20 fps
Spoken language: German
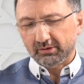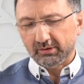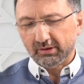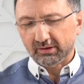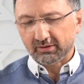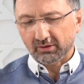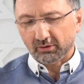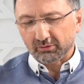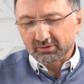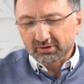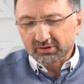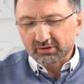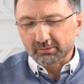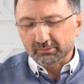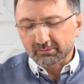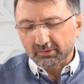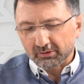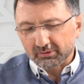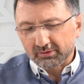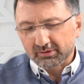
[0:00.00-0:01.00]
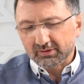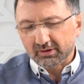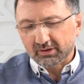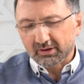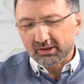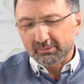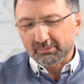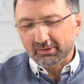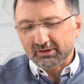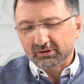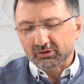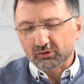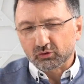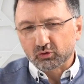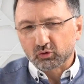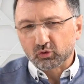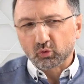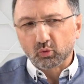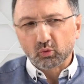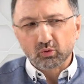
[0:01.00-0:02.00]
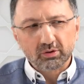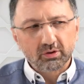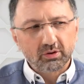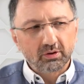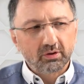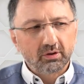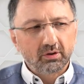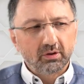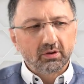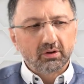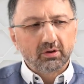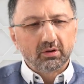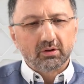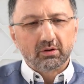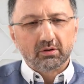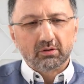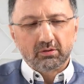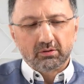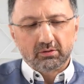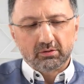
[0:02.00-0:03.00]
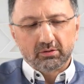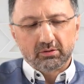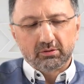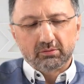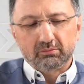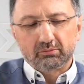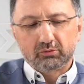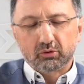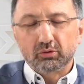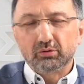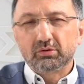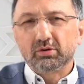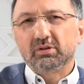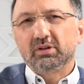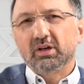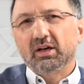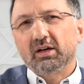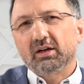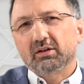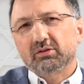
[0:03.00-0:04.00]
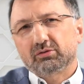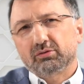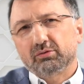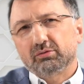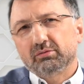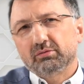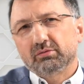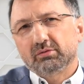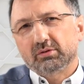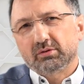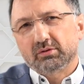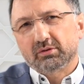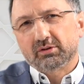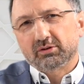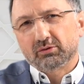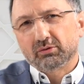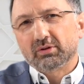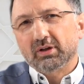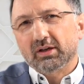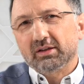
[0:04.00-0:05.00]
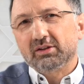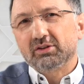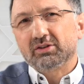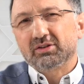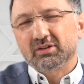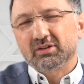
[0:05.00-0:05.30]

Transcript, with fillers: jetzt aus, diesem, aus dieser klimatischen Zone äh, könnte da schon gesundheitlich, ich